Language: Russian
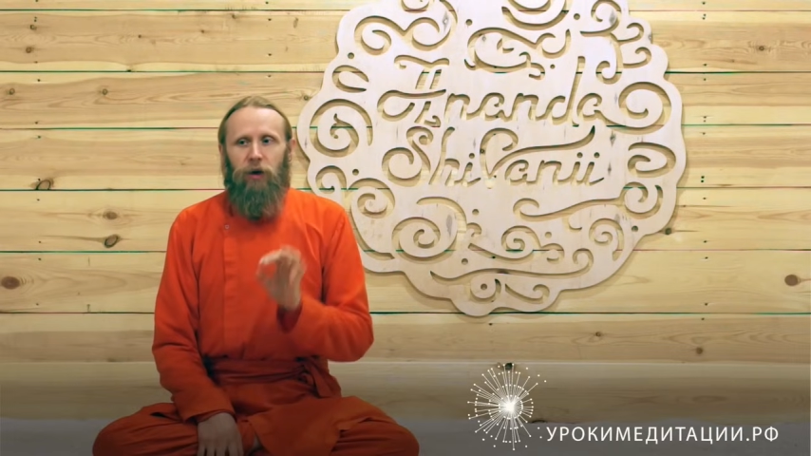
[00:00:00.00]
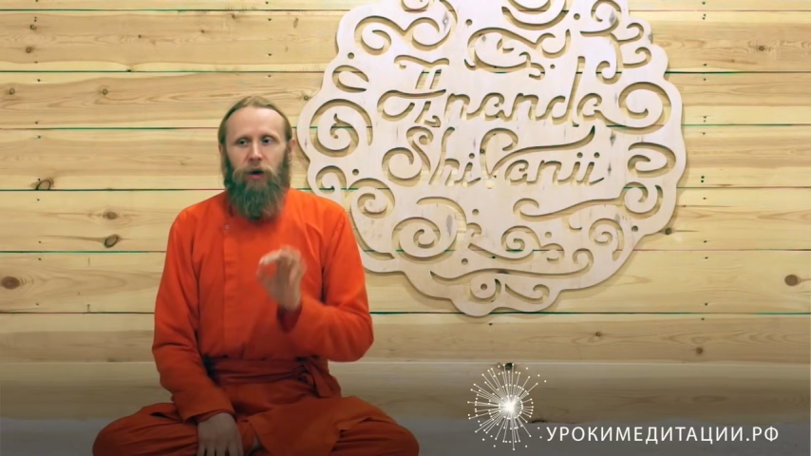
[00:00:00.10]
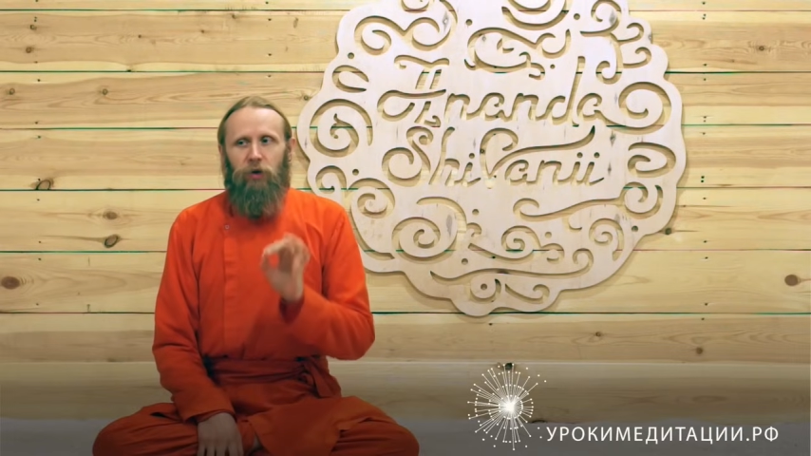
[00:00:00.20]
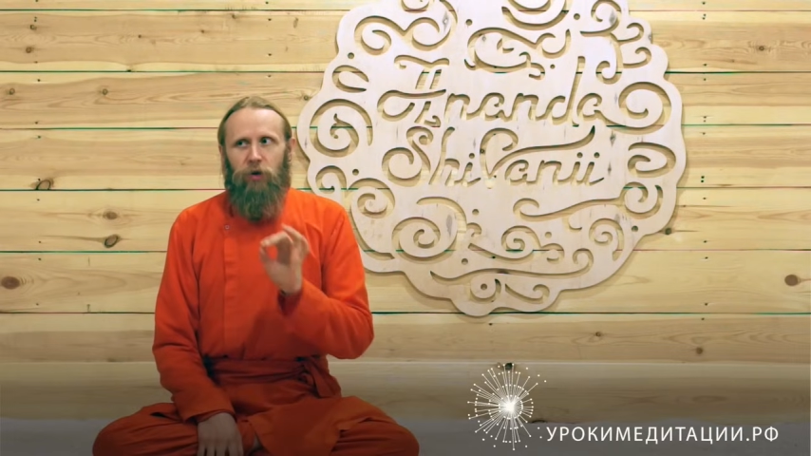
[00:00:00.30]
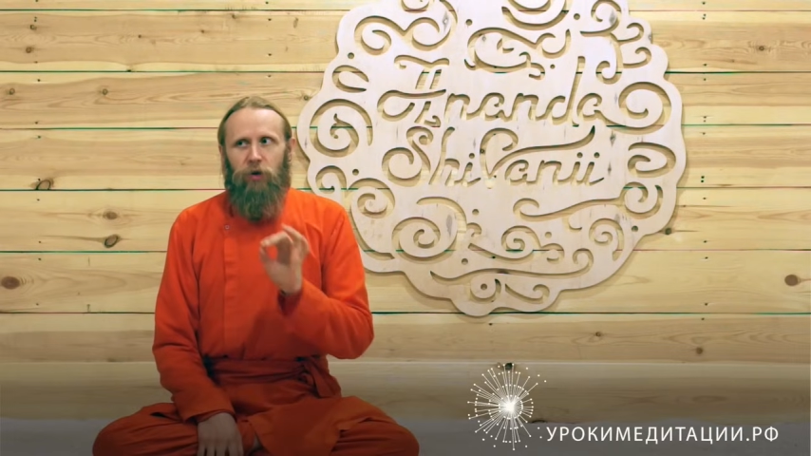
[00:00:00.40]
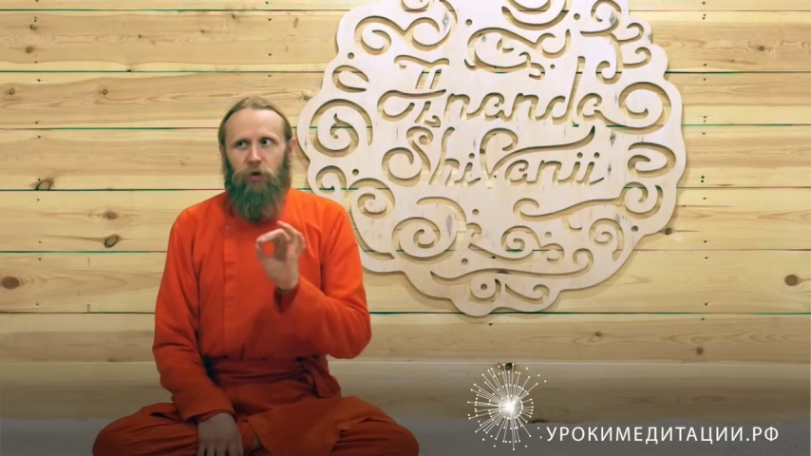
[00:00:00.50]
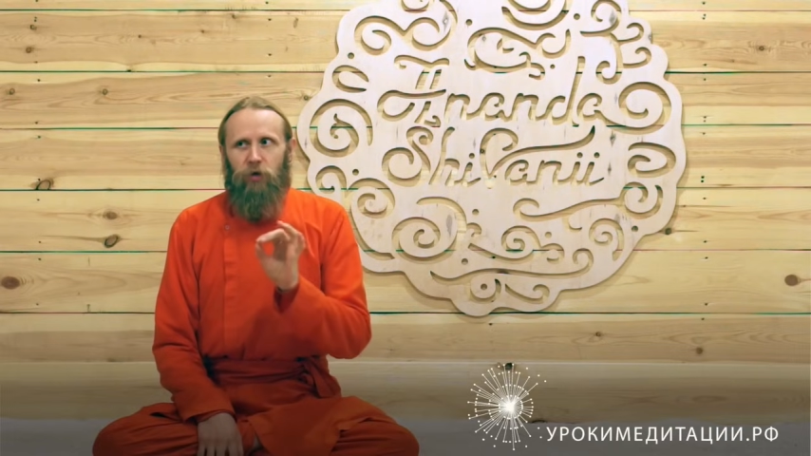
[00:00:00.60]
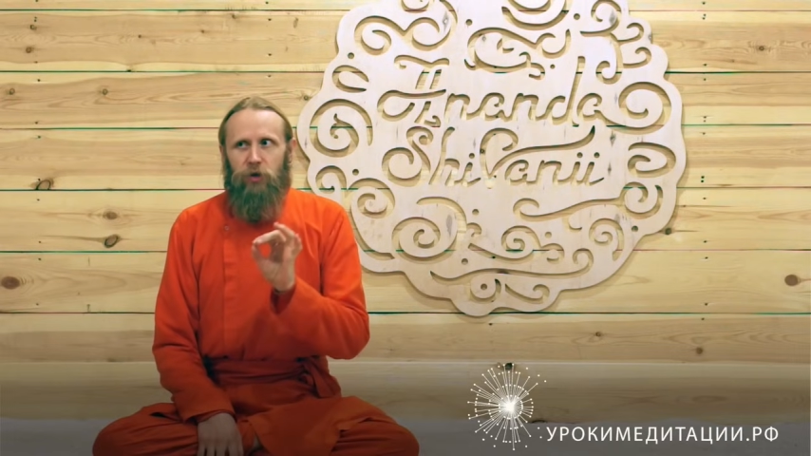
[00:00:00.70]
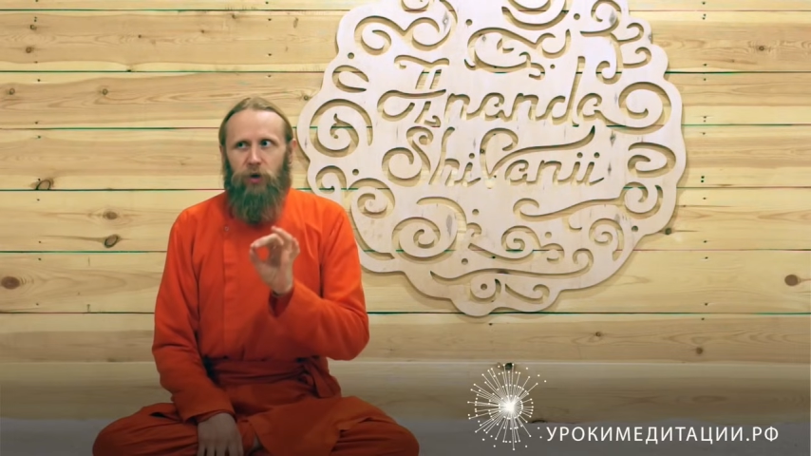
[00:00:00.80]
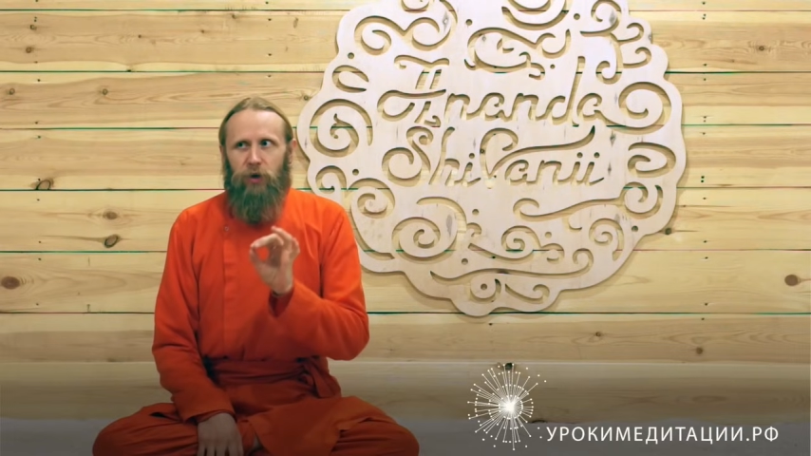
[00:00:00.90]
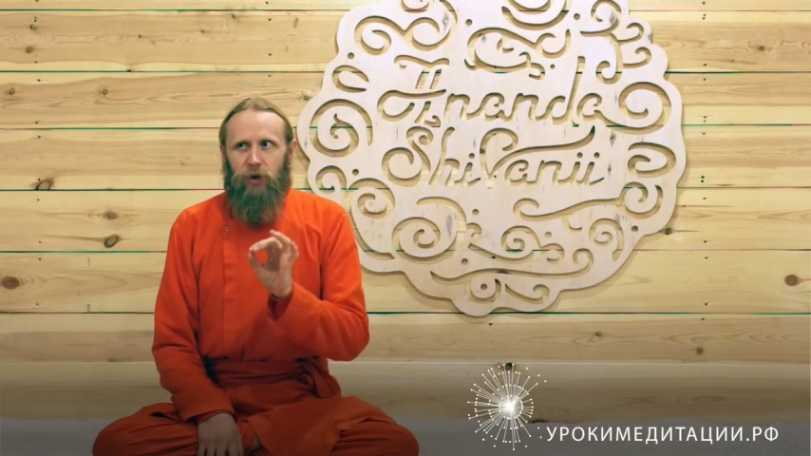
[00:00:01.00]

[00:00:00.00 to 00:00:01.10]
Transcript: И вот эти вот четыре